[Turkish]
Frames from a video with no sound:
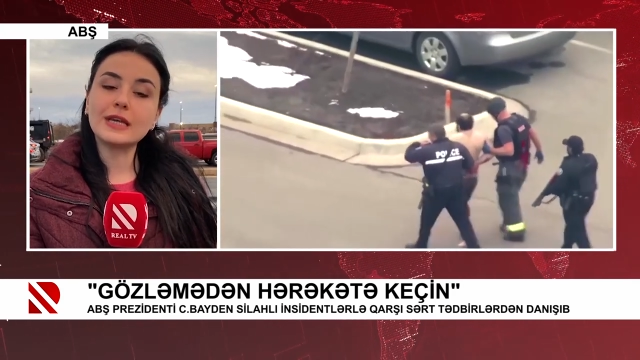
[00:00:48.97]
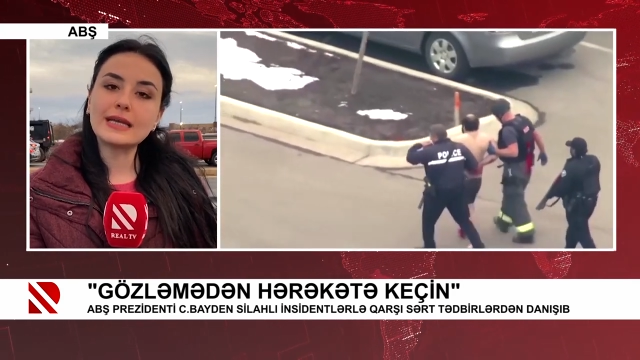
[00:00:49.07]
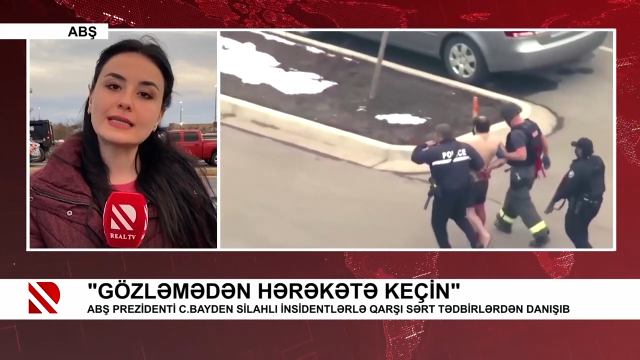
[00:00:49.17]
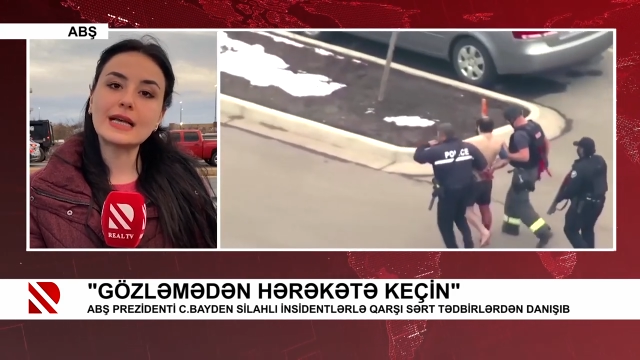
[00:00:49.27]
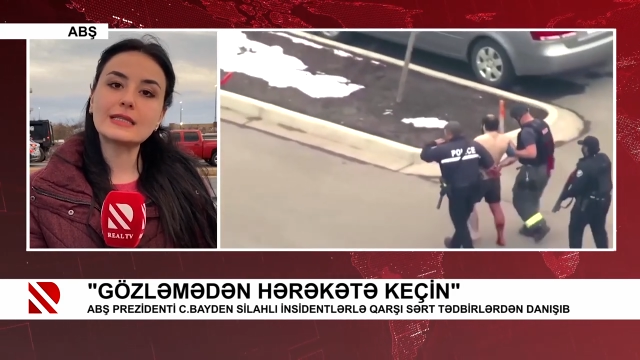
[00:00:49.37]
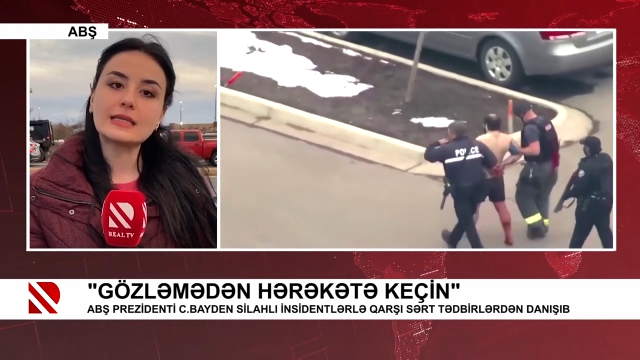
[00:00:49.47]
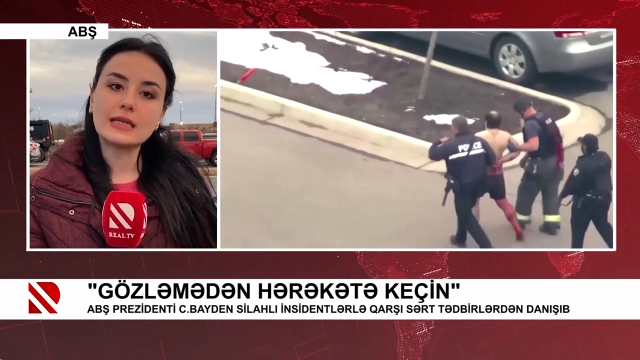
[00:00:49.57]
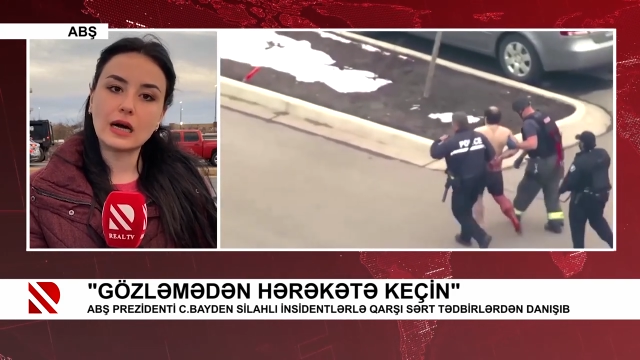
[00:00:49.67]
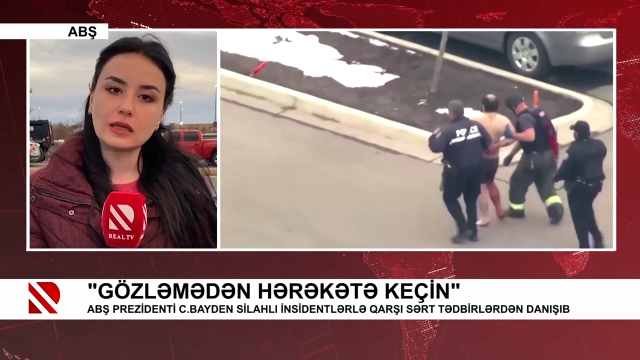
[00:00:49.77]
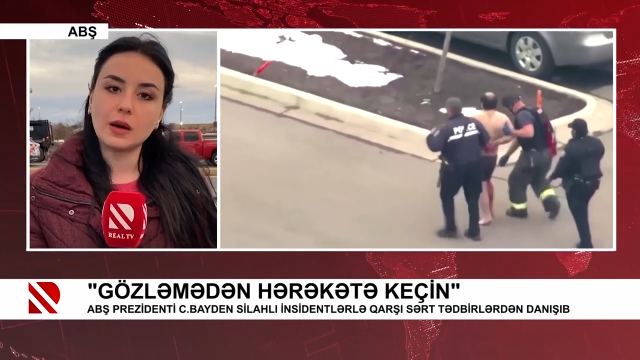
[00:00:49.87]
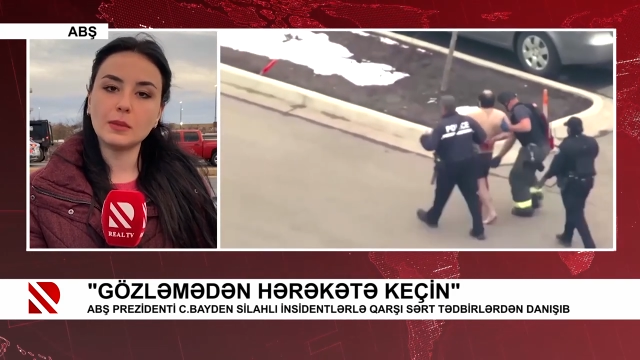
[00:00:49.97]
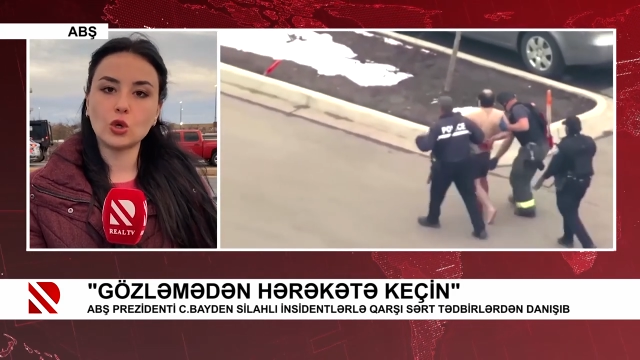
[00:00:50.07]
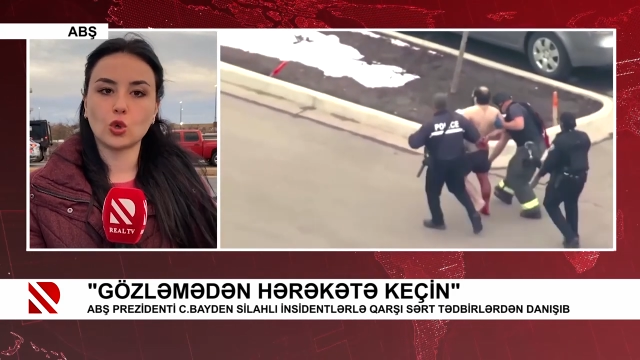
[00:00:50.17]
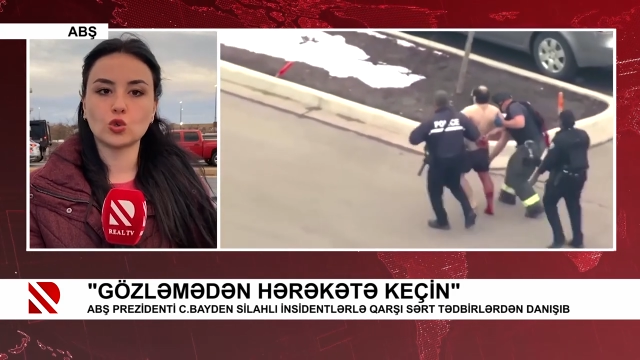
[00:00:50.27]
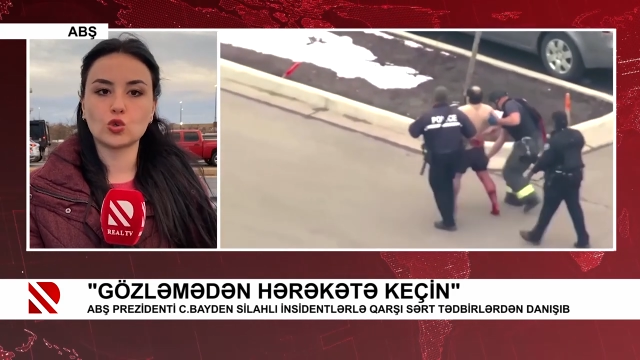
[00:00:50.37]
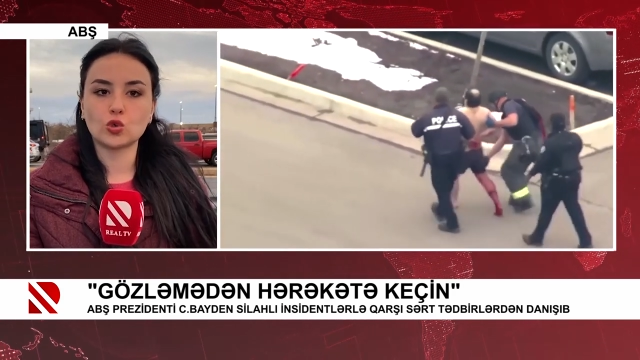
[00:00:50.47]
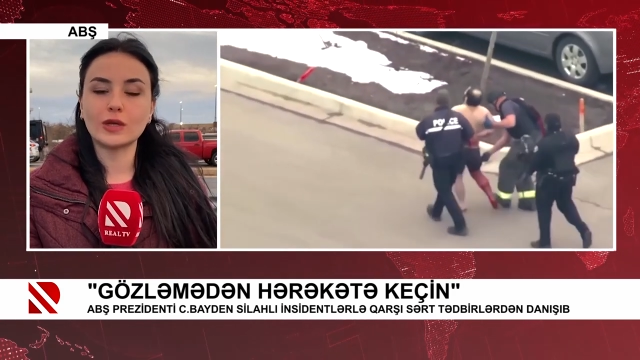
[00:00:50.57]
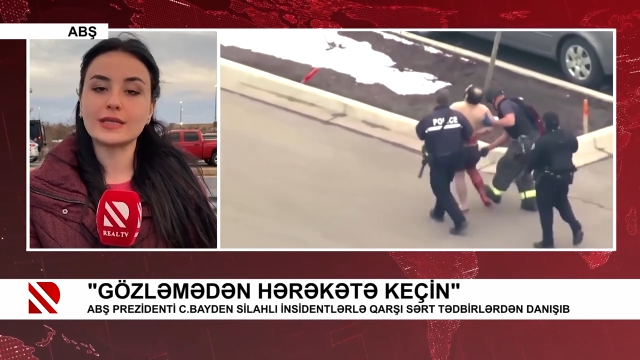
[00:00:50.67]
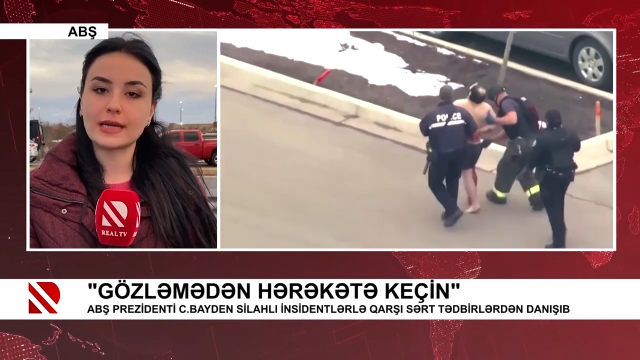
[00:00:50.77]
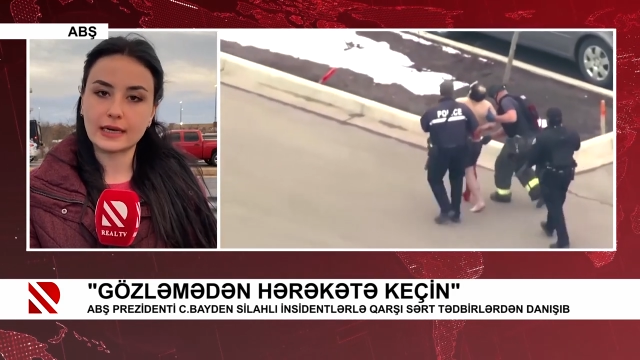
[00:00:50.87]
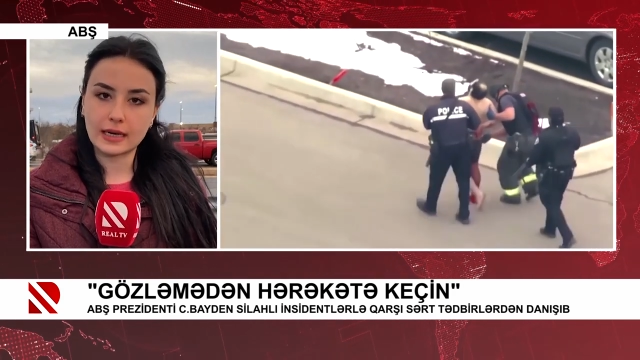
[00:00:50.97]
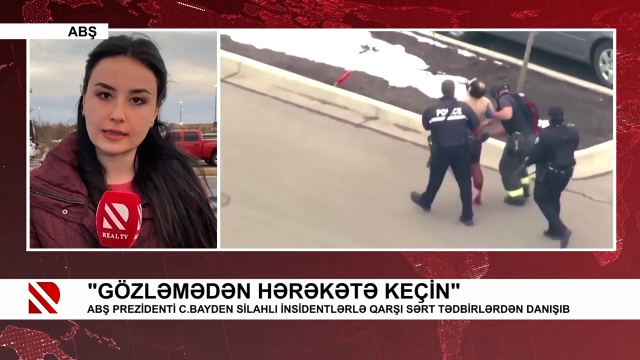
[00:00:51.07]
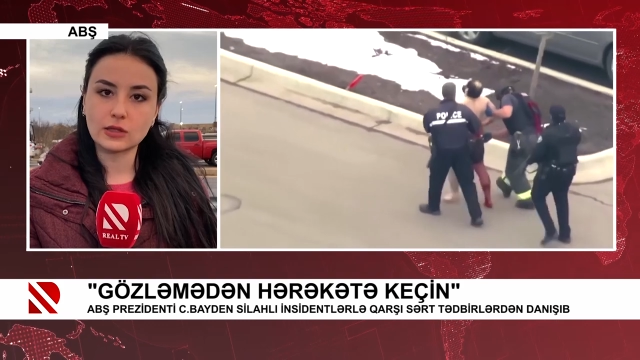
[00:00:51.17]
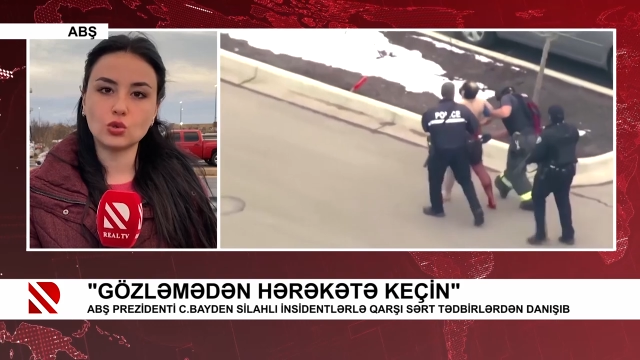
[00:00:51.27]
bireysel silahlanma konusunda tekrardan